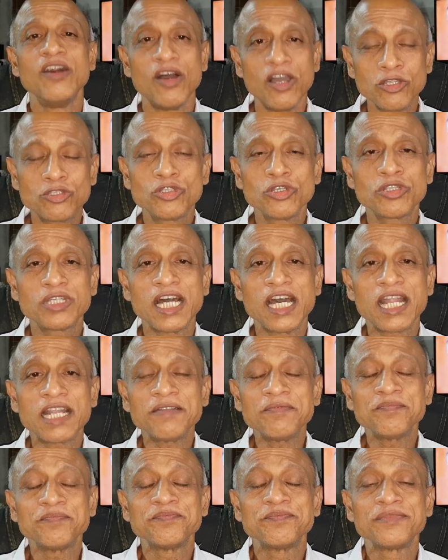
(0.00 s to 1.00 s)
হয়তো তার
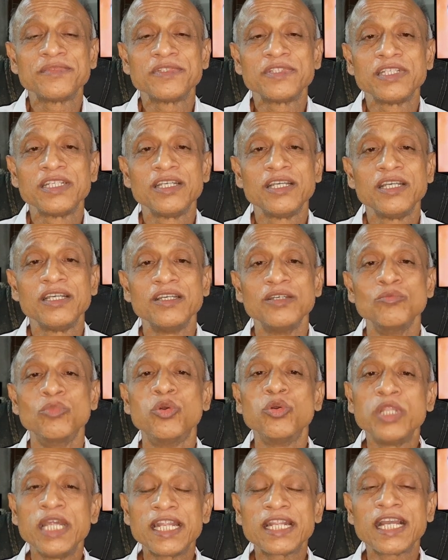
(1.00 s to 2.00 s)

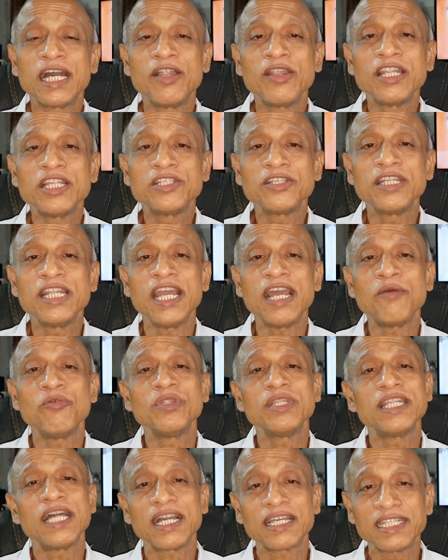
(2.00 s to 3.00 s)
ভুলের কারণের জন্য
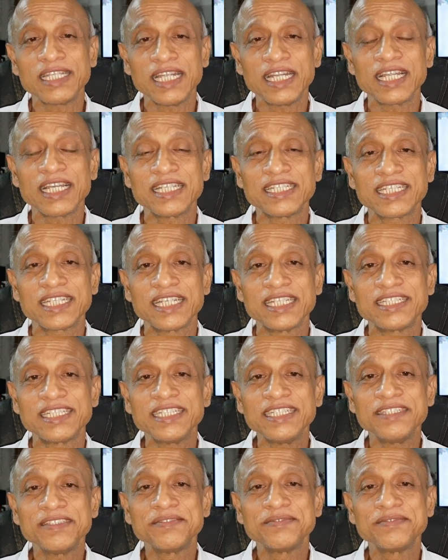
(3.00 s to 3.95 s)
এমন ডাক্তারের কাছে গেছে